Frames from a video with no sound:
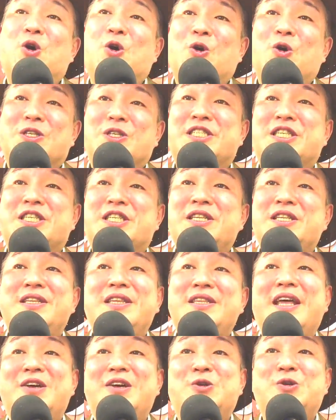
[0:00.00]
今日死
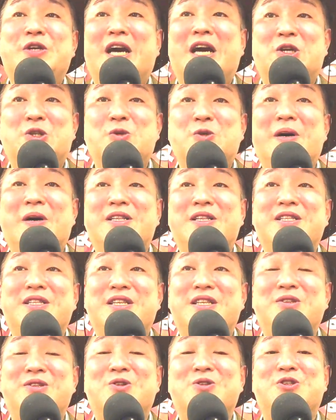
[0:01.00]
んでいく100
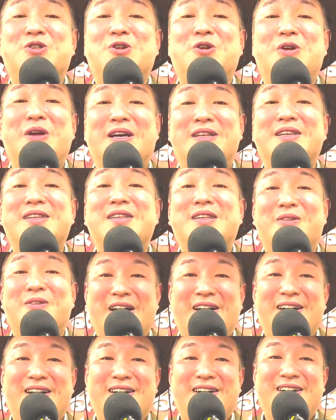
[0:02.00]
万人の人よりあな
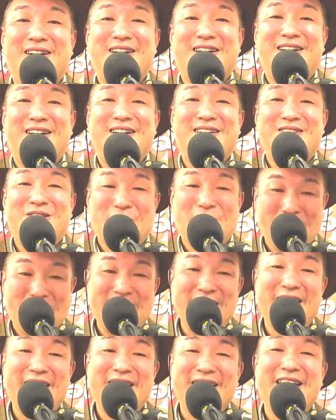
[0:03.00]
たは
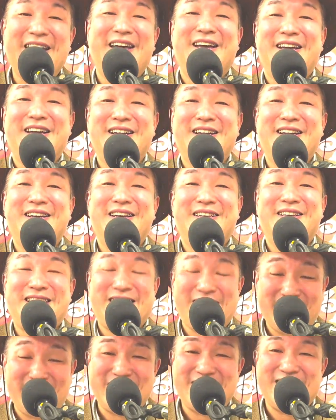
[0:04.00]
どれだけ
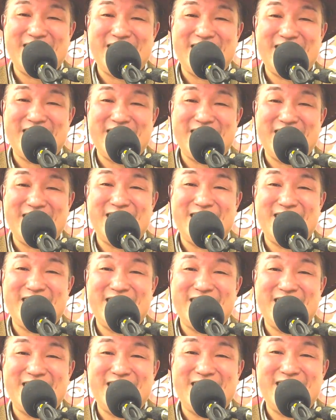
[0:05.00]
幸せでしょうか
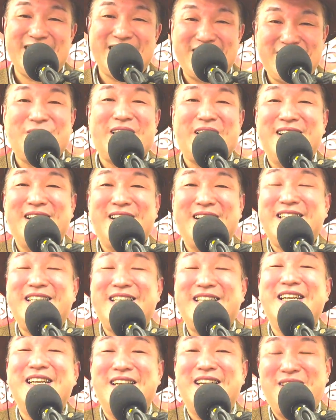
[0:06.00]
今
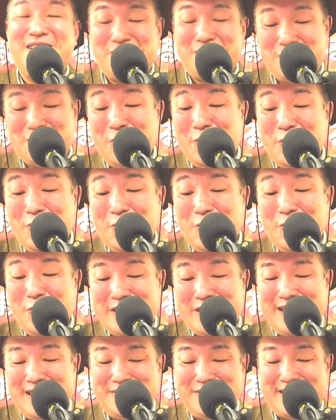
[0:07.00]
生きられる、今日生
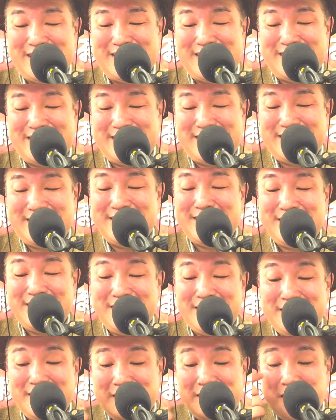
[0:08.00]
きられるんです。
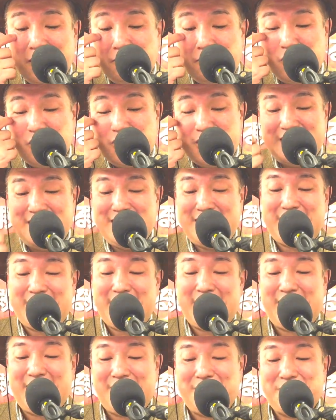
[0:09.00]
もしあ
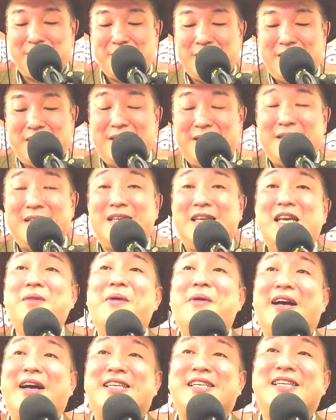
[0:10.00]
なたが
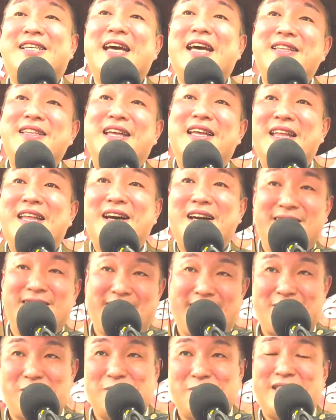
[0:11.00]
今危険でな
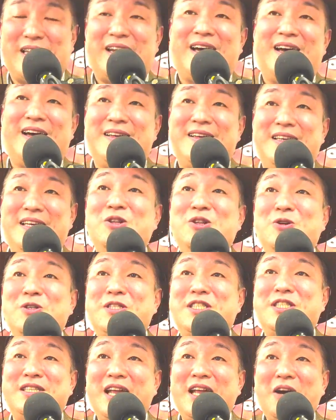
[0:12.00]
かったとしたら、
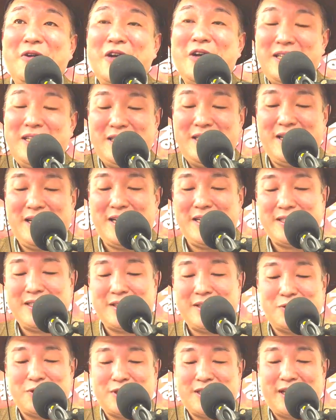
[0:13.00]
命狙われてな
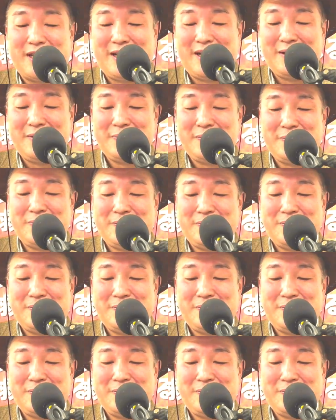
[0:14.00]
かったとしたら、